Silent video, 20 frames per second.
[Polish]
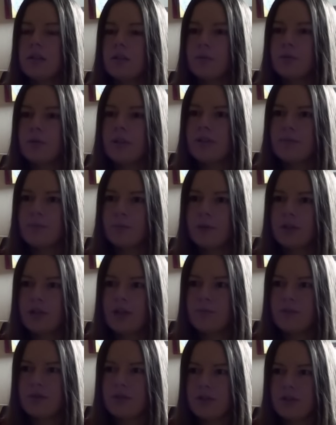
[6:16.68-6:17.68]
I tutaj
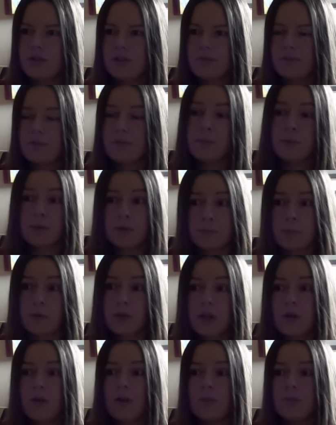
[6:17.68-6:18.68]
spotykam się,
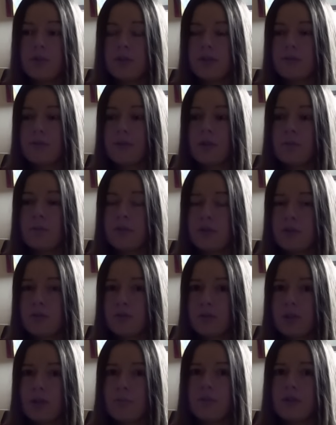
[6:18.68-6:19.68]
spotkałam się z wieloma
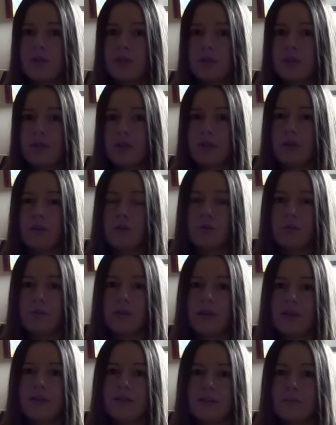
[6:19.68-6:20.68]
zarzutami, że takiego
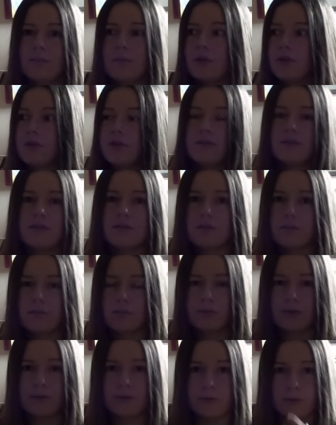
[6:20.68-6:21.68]
człowieka nie zabiera się ze
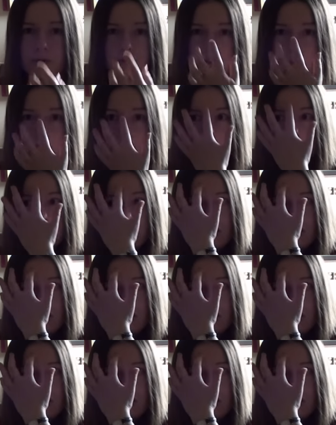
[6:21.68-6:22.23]
sobą na wojnę.